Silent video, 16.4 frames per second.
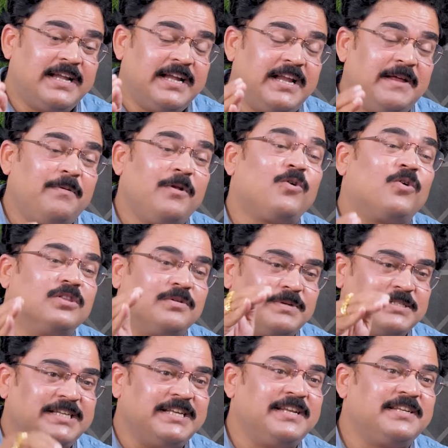టీడీపీలో
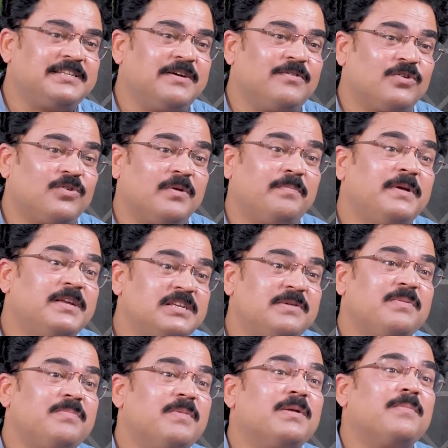కొంతమంది సీనియర్స్ ఏమనుకున్న
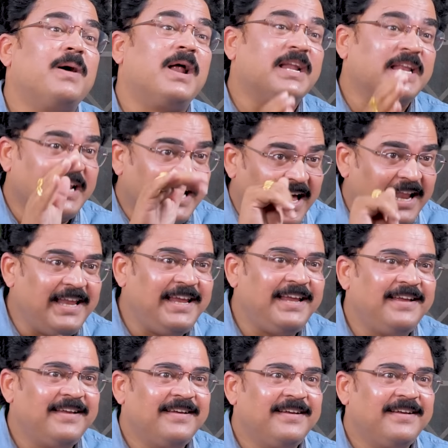బీజేపీ మనం మాట వినాలి